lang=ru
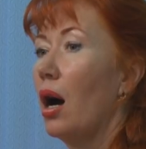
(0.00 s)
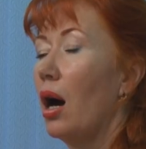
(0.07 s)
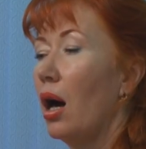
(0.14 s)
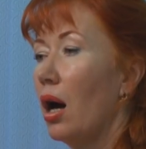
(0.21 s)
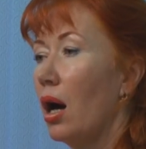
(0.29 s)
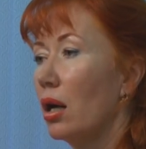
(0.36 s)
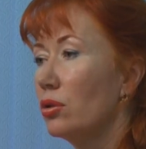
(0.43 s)

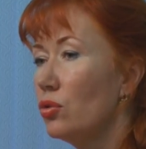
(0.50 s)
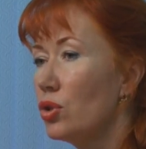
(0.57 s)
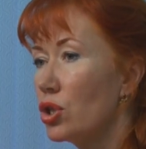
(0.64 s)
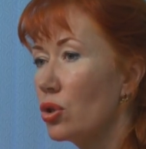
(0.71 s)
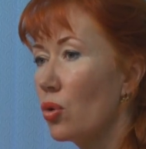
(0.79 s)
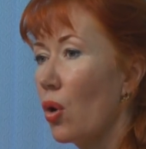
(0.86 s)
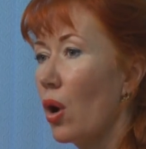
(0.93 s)
А,
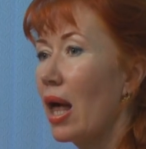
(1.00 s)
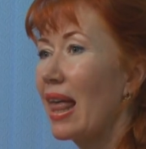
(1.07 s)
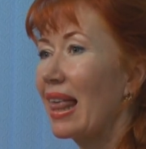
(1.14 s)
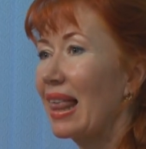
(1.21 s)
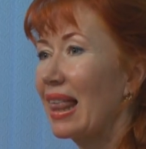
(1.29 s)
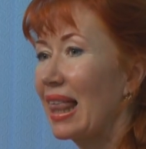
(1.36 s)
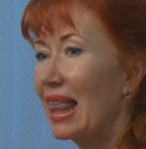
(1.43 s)
дутье.
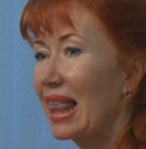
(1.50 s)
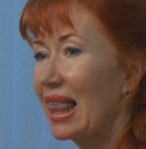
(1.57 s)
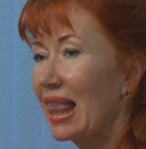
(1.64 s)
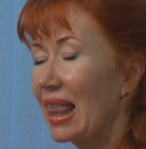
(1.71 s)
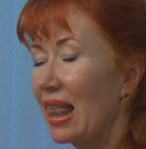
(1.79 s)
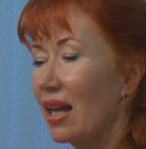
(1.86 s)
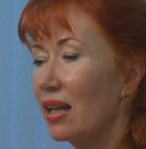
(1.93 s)

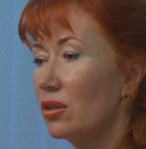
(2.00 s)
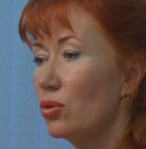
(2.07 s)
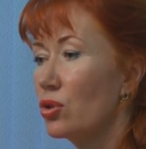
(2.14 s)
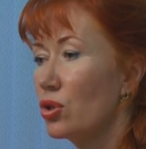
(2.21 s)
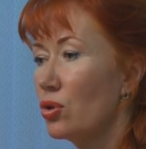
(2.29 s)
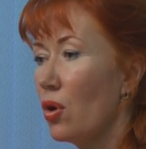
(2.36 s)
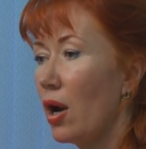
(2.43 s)

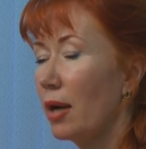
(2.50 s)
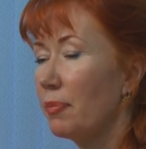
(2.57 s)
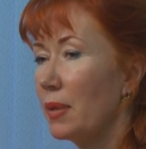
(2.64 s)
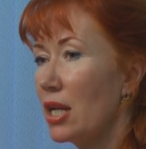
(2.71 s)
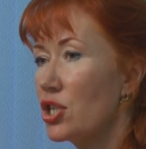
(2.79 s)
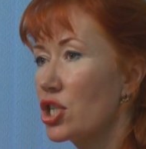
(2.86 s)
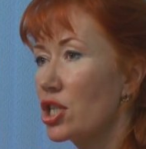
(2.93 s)
Дутье,
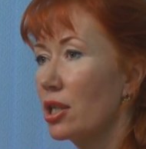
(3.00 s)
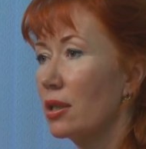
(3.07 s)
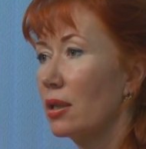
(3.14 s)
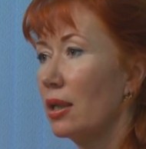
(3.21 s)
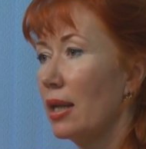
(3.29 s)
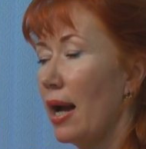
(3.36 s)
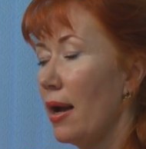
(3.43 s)
опять же,
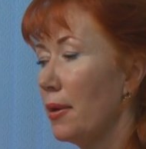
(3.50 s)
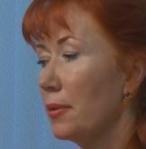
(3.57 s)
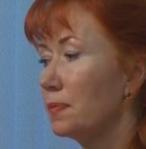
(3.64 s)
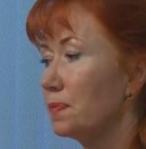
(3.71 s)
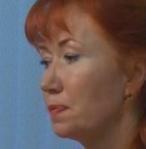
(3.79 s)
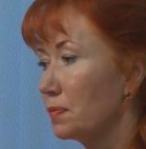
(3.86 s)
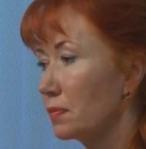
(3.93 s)
для
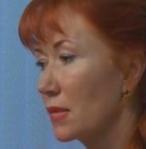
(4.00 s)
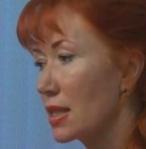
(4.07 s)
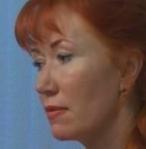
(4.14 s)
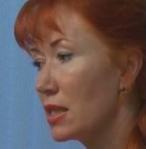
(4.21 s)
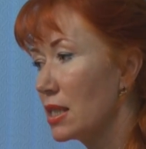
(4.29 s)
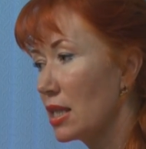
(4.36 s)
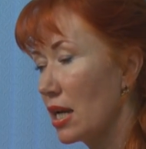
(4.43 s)

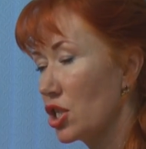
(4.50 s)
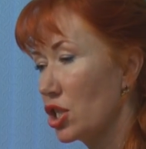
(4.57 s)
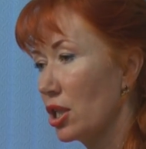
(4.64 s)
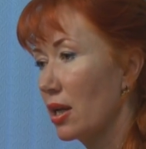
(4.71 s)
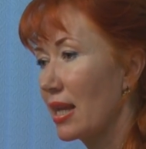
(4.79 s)
свистящих.